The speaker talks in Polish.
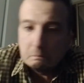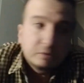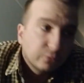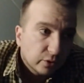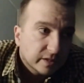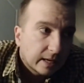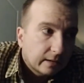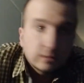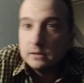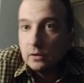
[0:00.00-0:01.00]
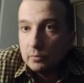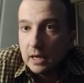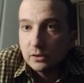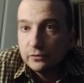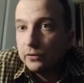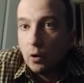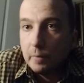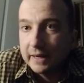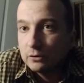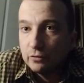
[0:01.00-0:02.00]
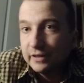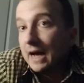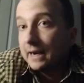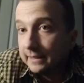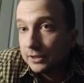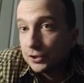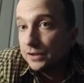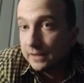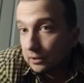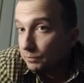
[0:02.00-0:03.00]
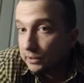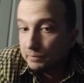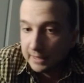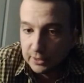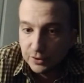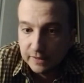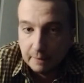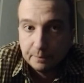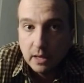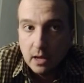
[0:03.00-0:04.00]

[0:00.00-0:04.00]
twórca obrazów opartowych, ale też i znakomity plakacista.